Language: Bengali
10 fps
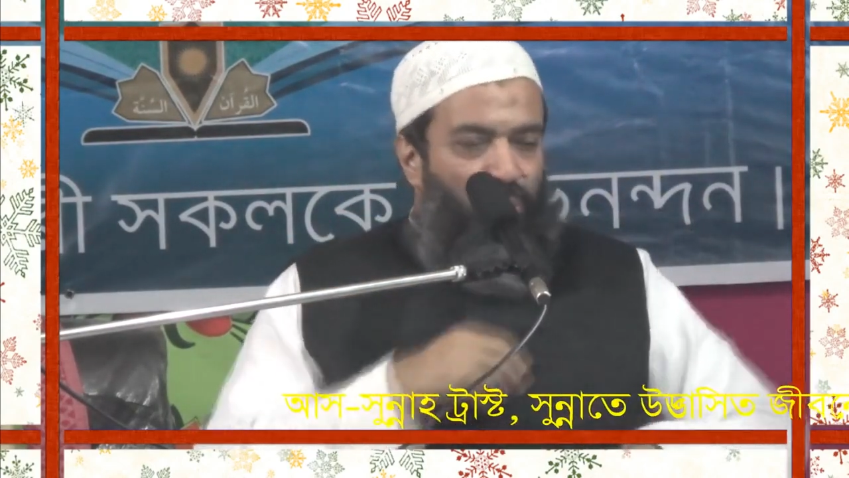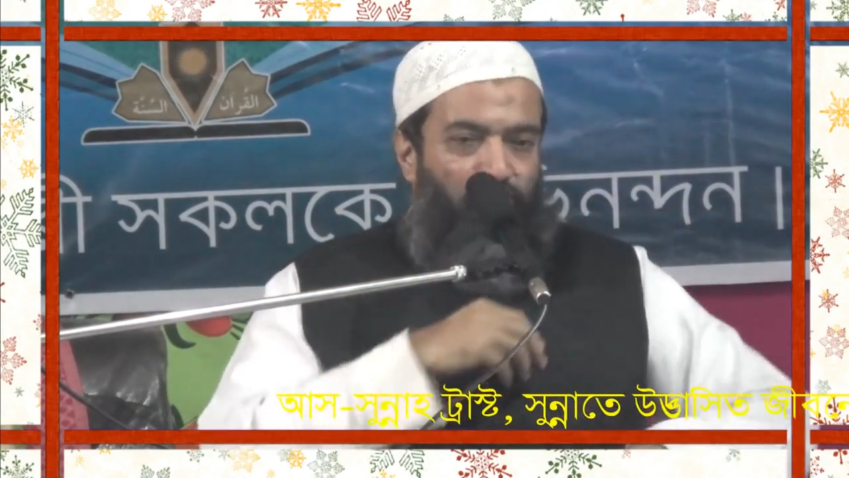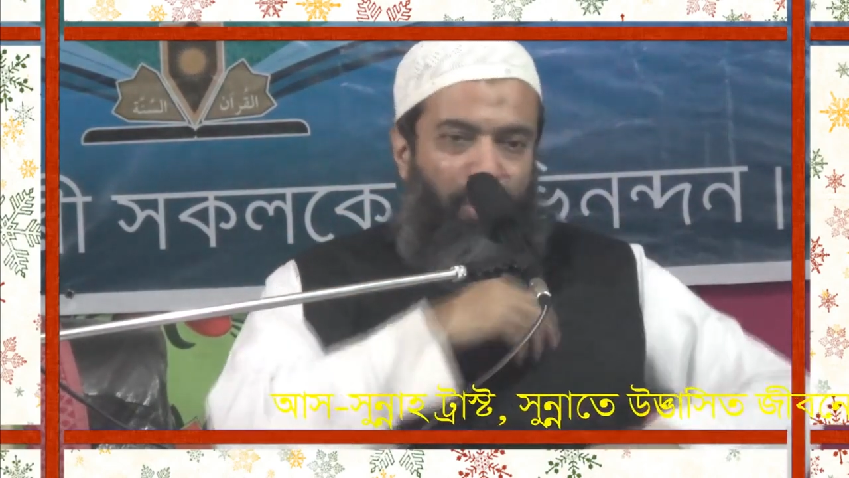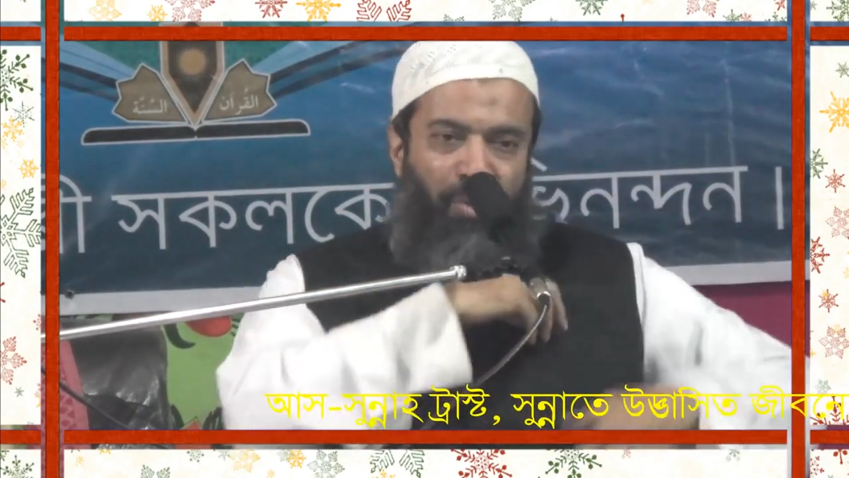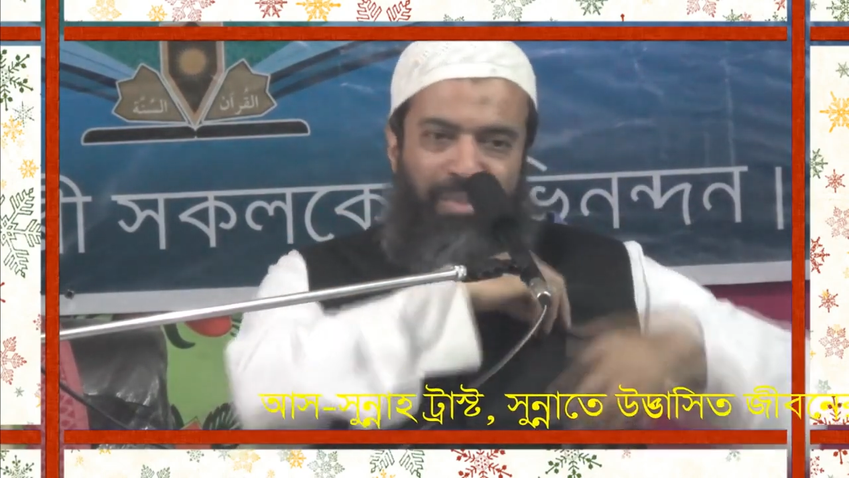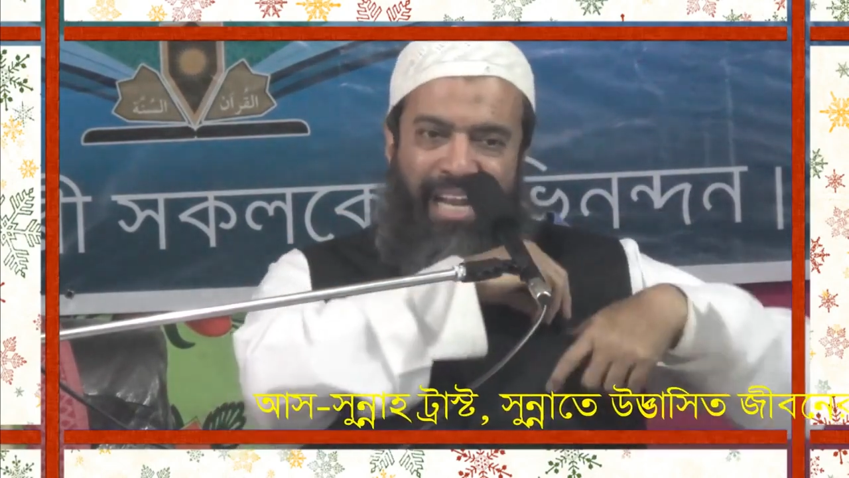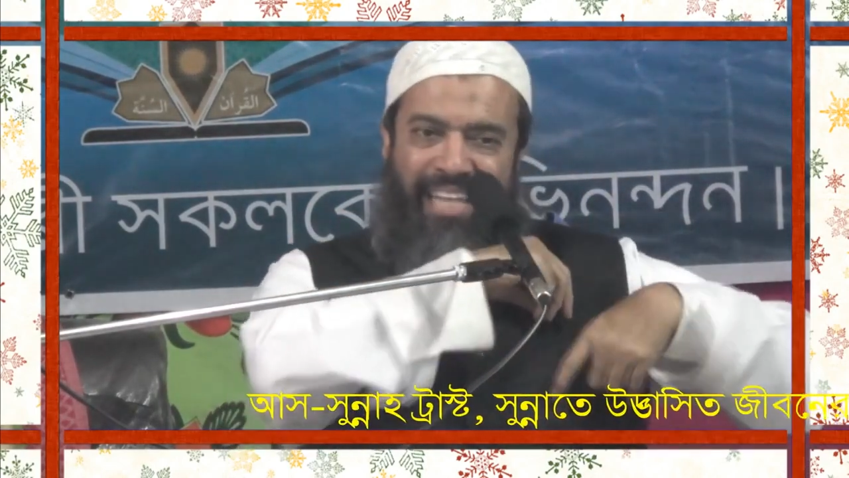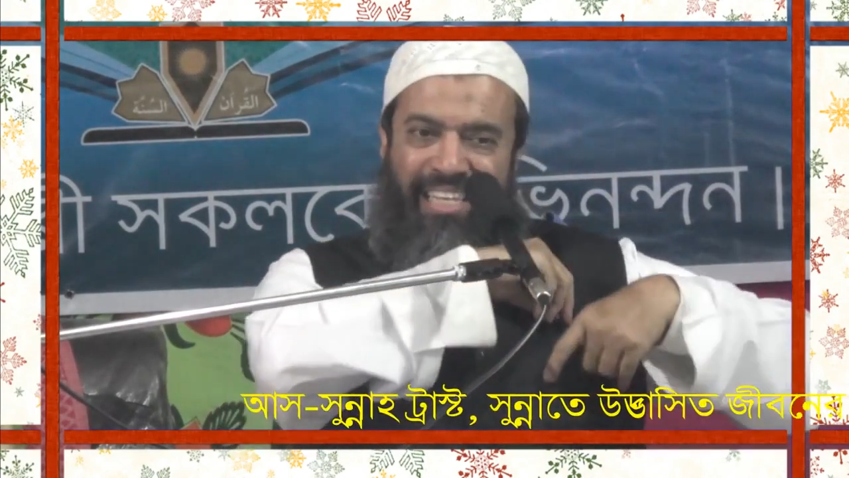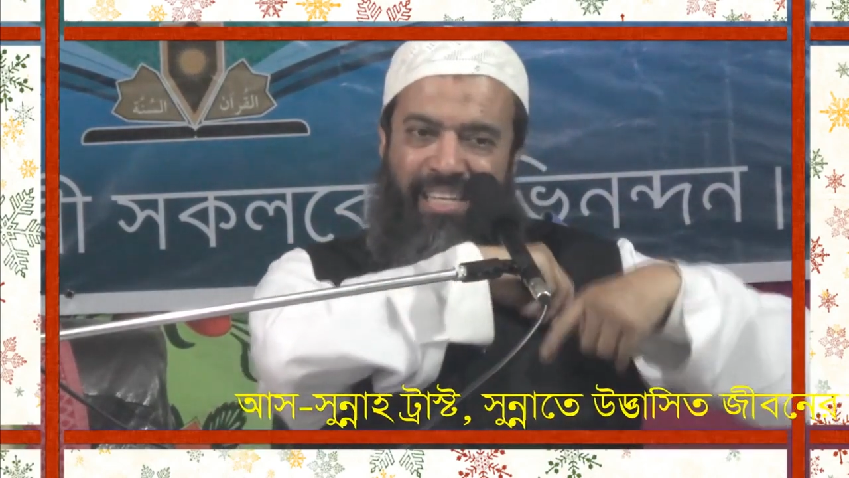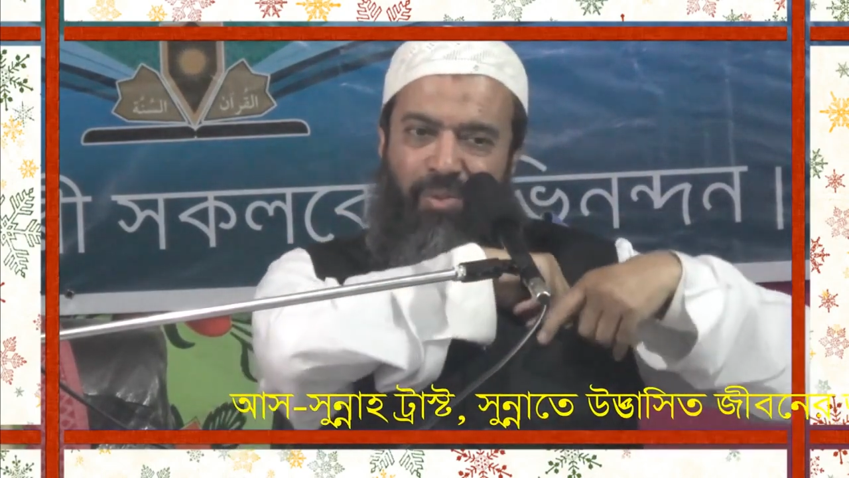ও তখন
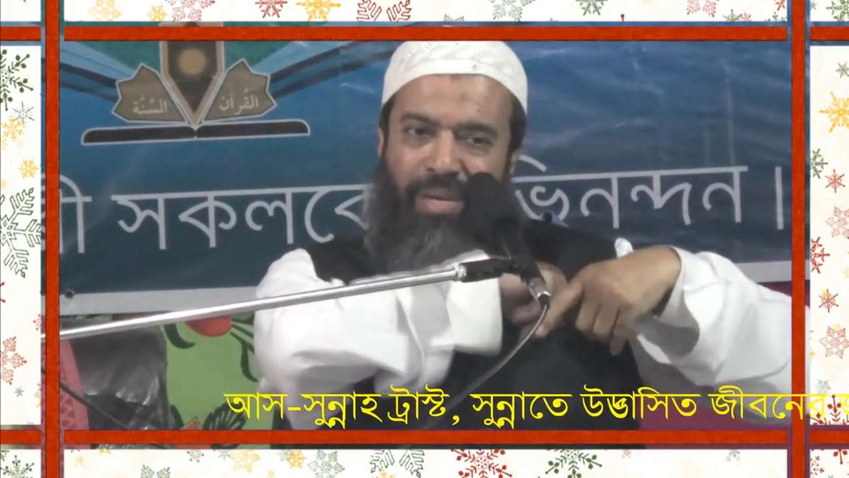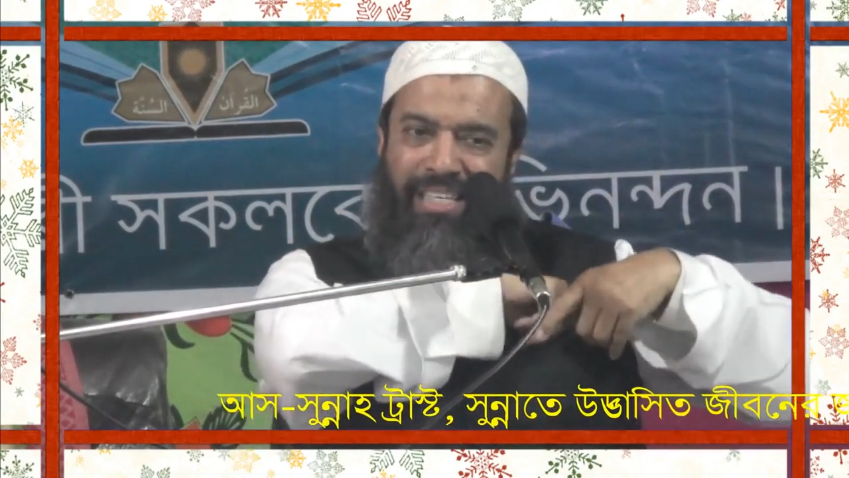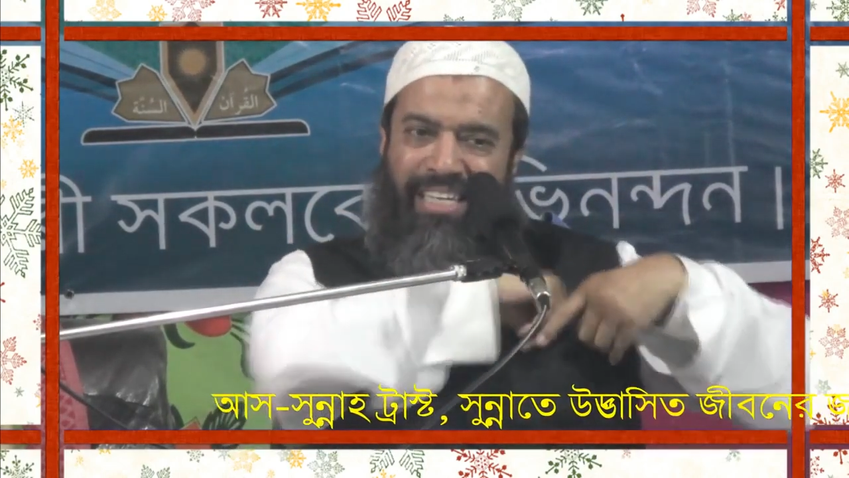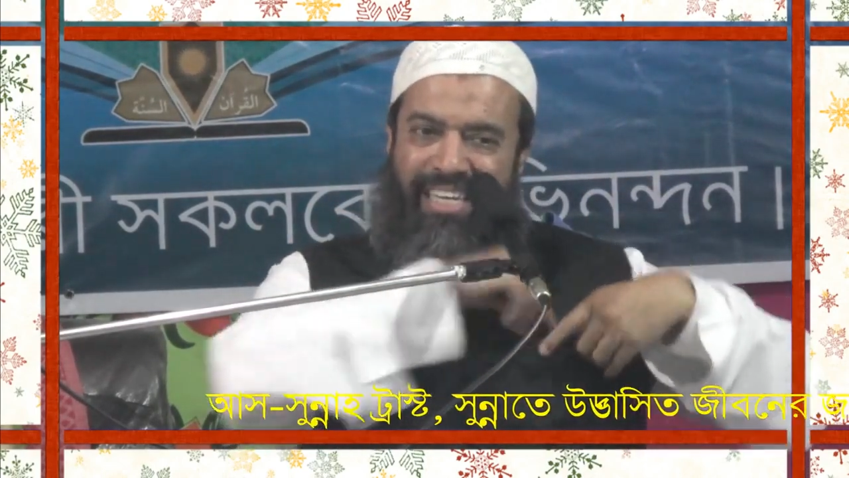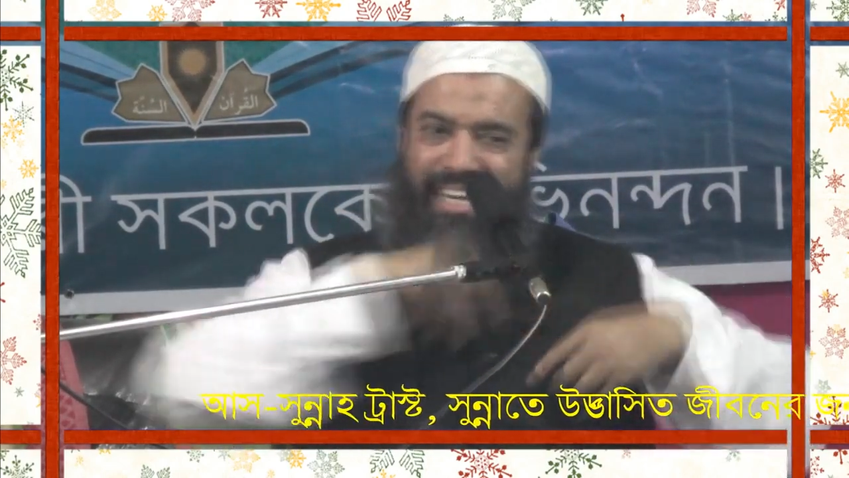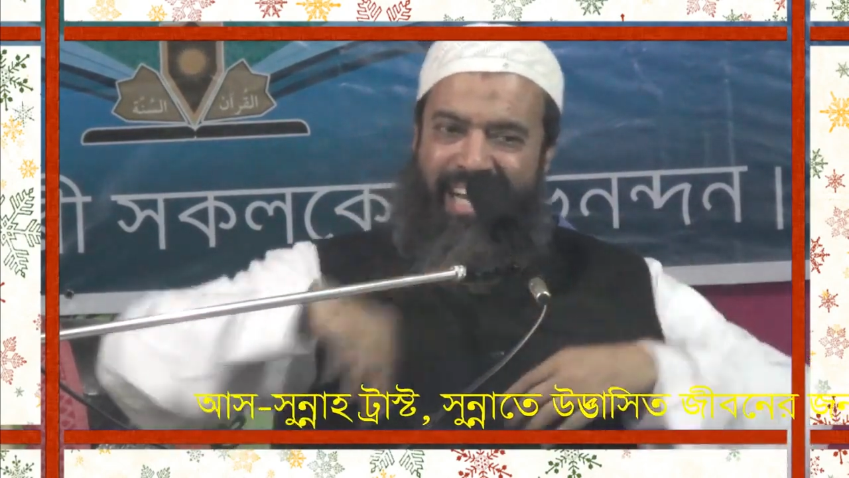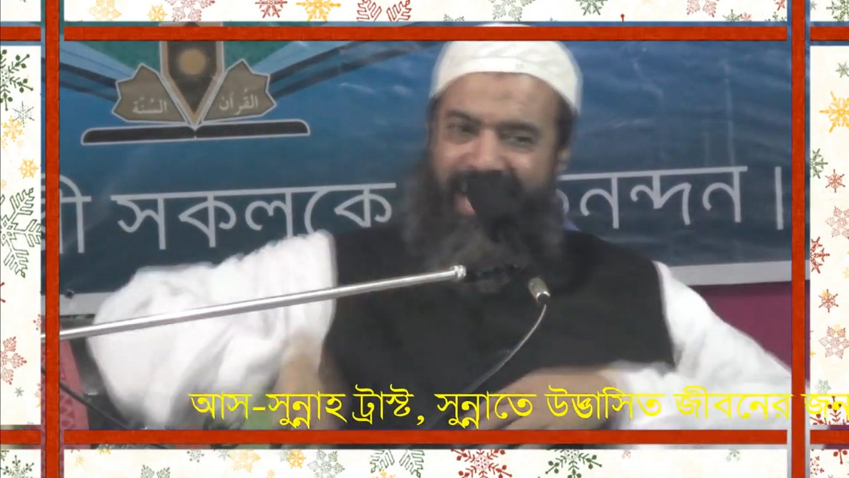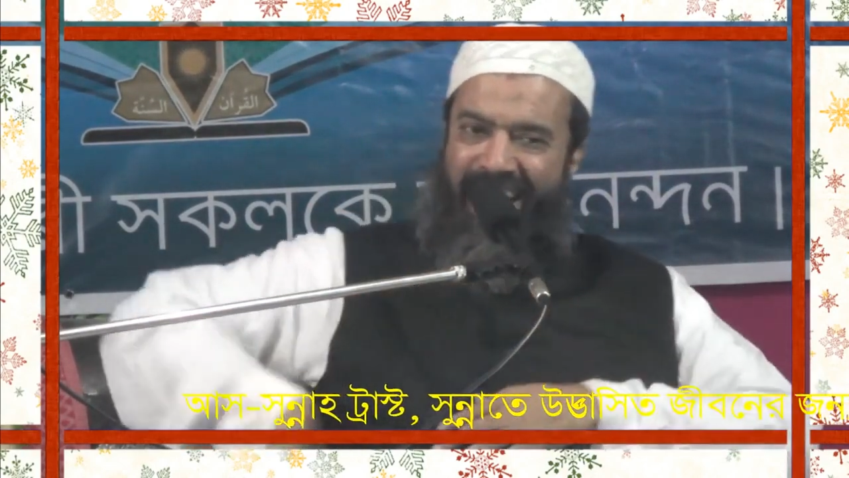তাড়াতাড়ি দুই হাজার টাকা